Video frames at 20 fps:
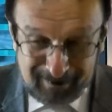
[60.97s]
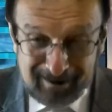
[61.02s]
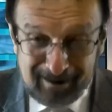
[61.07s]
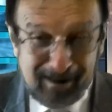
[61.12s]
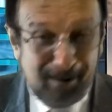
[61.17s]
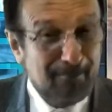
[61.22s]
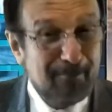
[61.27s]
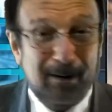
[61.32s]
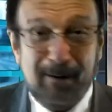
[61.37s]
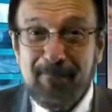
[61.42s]

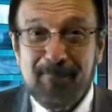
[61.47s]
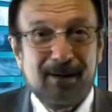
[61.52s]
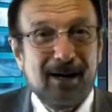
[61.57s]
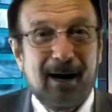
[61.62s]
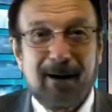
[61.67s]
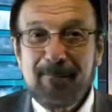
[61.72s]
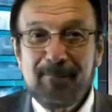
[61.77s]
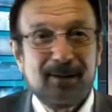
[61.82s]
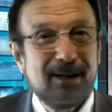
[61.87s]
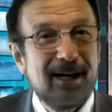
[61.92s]
La Bibbia
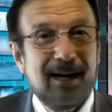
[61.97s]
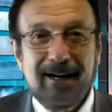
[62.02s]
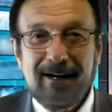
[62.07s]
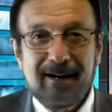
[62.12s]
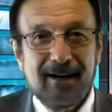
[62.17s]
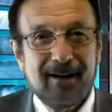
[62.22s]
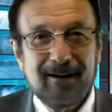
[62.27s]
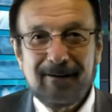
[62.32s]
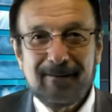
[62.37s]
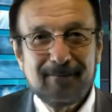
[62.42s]
è
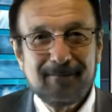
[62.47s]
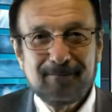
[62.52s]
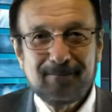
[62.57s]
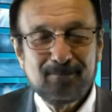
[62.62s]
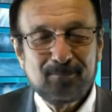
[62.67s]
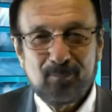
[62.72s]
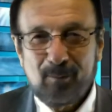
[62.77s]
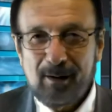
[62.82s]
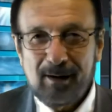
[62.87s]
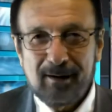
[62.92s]
piena
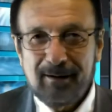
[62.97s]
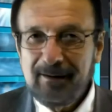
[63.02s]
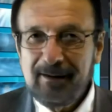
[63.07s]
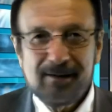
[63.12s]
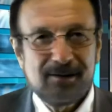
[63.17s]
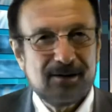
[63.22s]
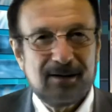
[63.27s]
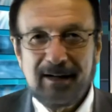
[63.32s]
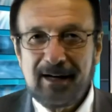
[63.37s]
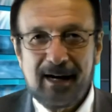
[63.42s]
di
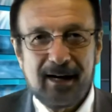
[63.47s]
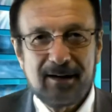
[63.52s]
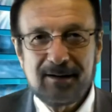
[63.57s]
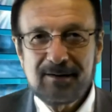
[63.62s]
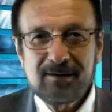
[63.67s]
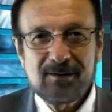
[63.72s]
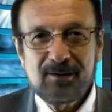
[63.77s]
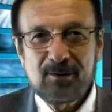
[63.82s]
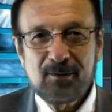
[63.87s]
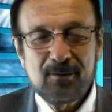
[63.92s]
silenzio